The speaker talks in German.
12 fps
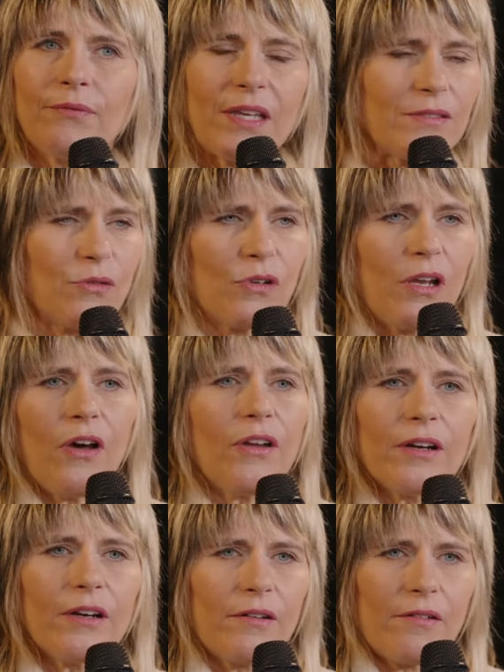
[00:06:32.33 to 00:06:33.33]
desto
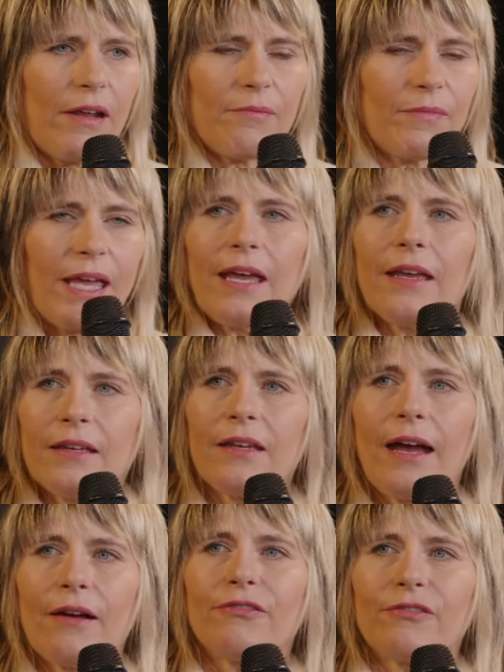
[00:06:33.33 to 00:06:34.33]
klarer ähm, gehe
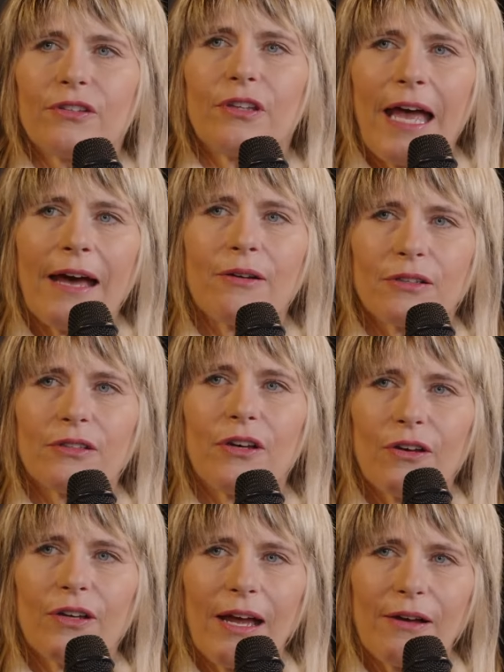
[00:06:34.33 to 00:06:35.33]
ich auf auch
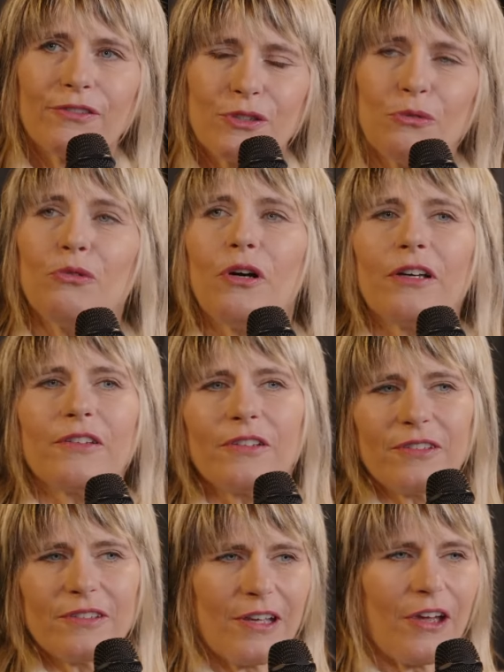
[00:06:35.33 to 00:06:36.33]
darauf zu. Also
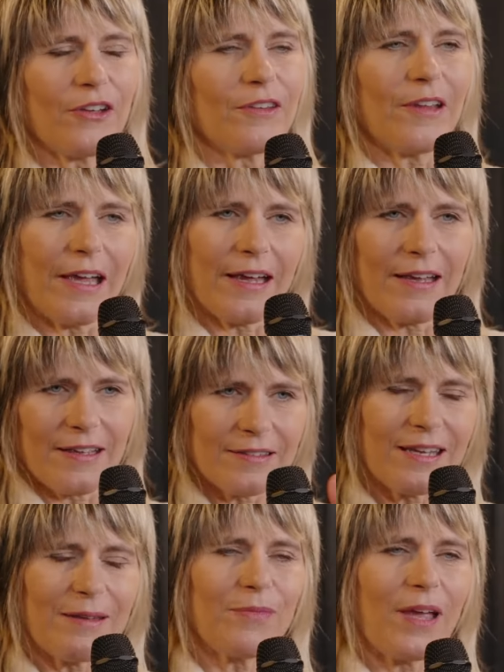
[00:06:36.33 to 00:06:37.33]
es, ja, äh,
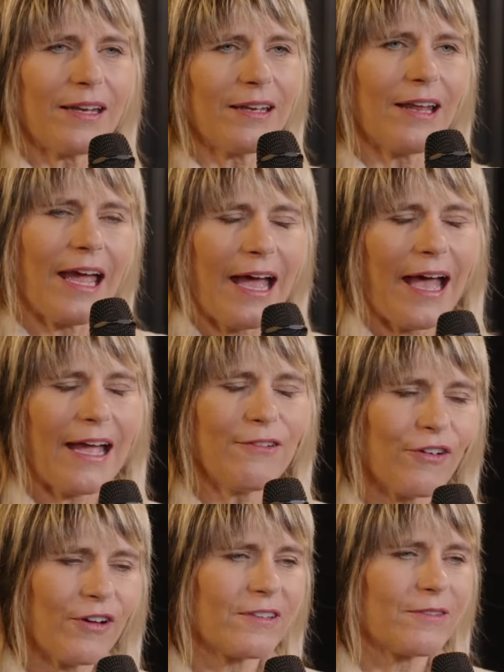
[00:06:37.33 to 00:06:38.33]
es, gibt ein äh,
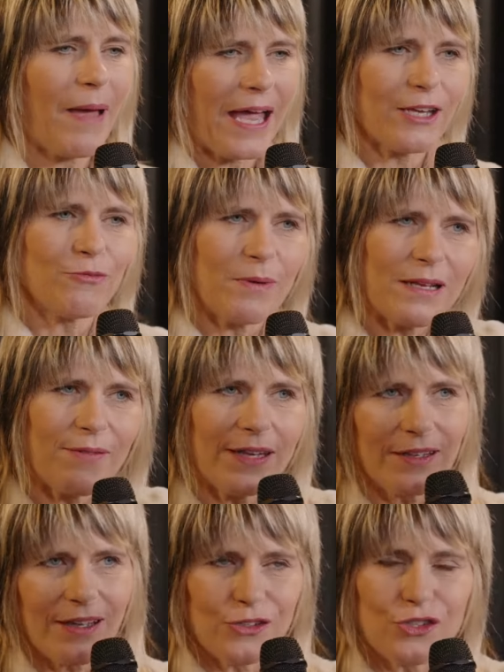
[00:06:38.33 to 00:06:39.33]
einfaches Beispiel, wenn
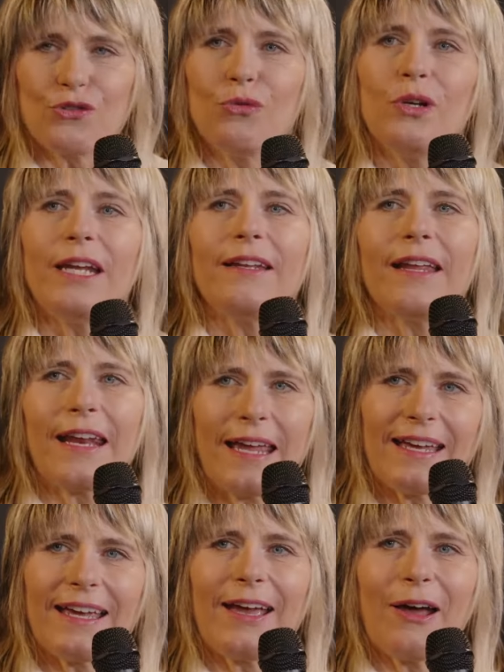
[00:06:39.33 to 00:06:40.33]
ich einen Stuhl in der
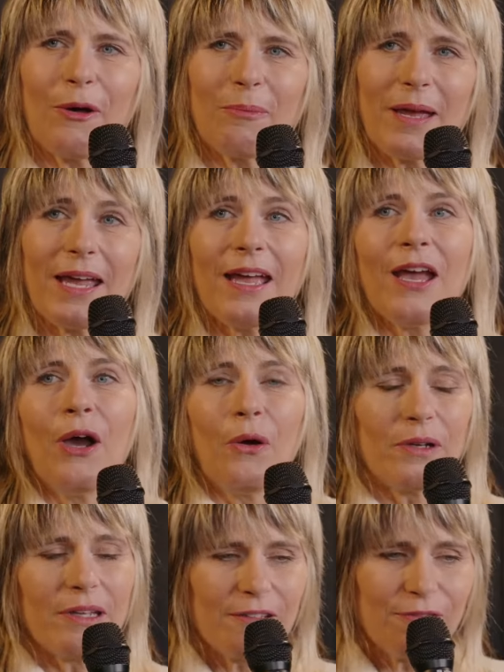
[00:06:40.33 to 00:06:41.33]
Ecke habe
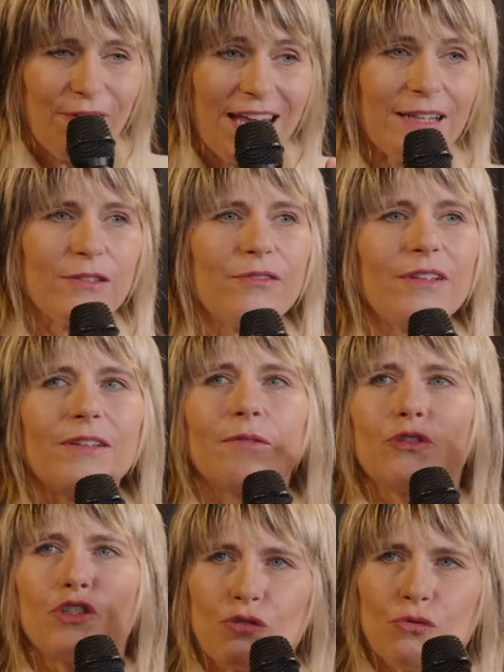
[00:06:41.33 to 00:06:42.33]
und ich will zu
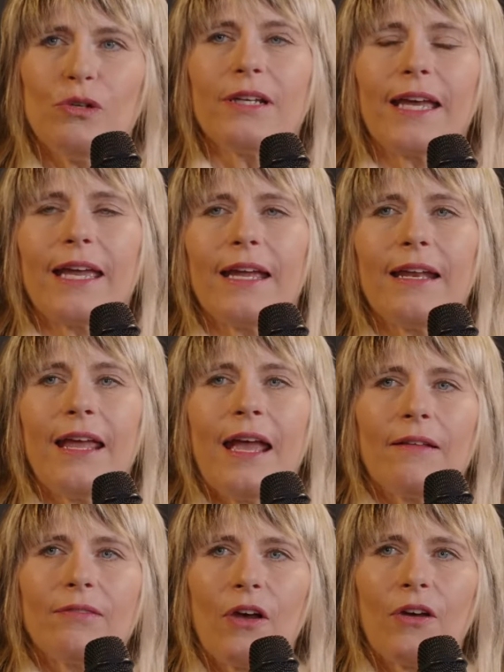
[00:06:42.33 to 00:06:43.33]
diesem Stuhl gehen,
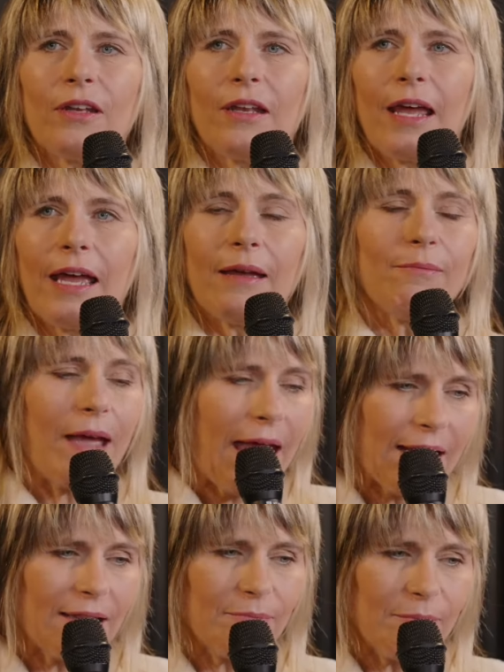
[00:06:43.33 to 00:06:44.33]
dann ähm,
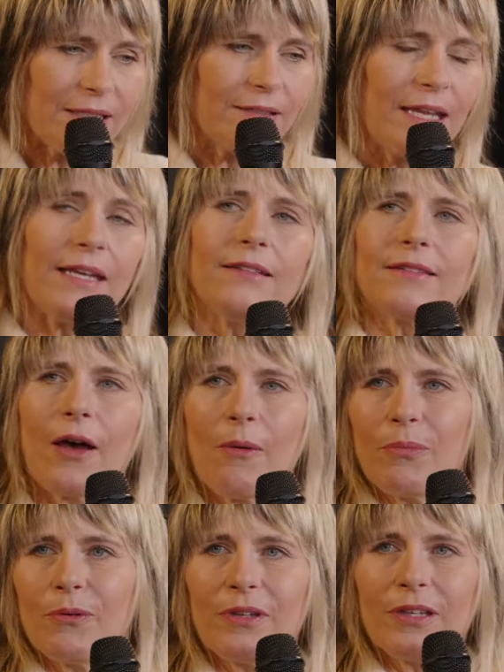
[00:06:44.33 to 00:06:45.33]
hält mich nichts
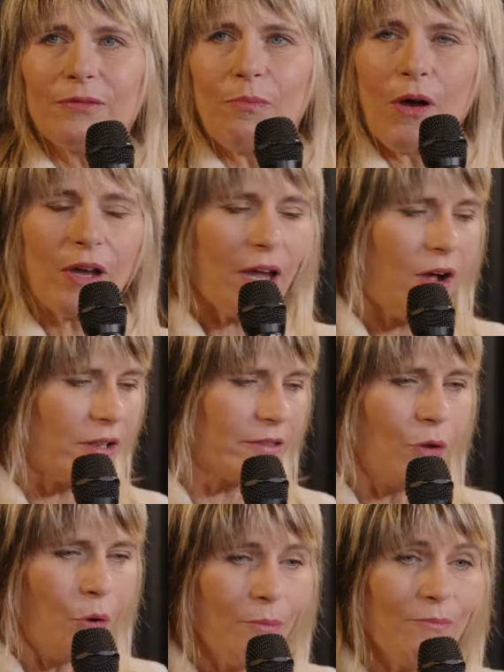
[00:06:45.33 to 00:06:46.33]
ab und ich mache halt
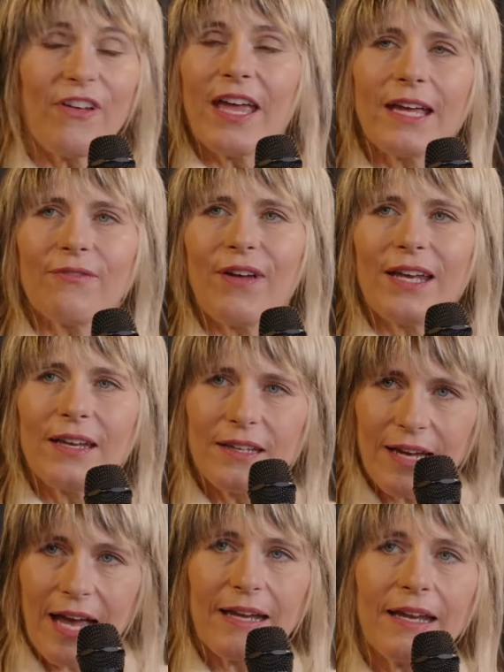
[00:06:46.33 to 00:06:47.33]
einen Umweg, wenn
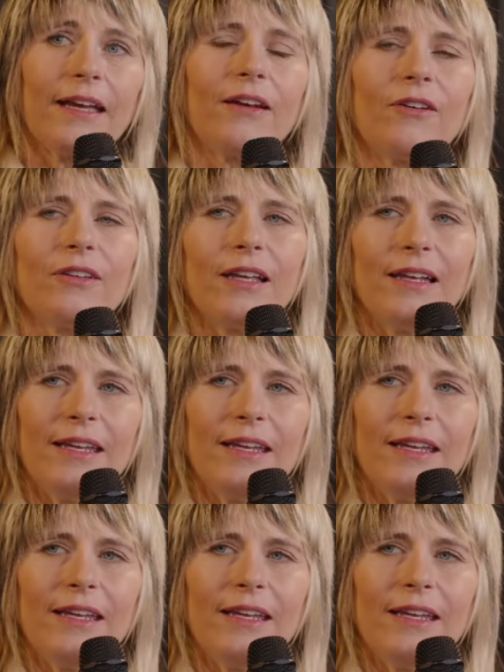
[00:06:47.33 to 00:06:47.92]
ich keine gerade